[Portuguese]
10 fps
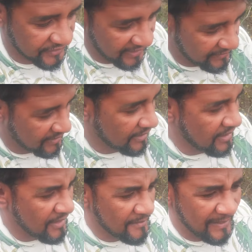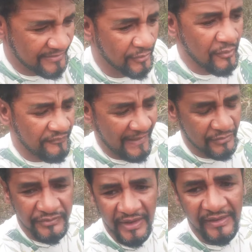né? Mas é o que eu
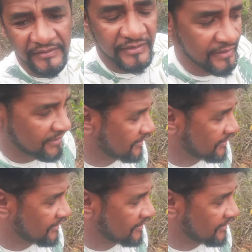falo, gente.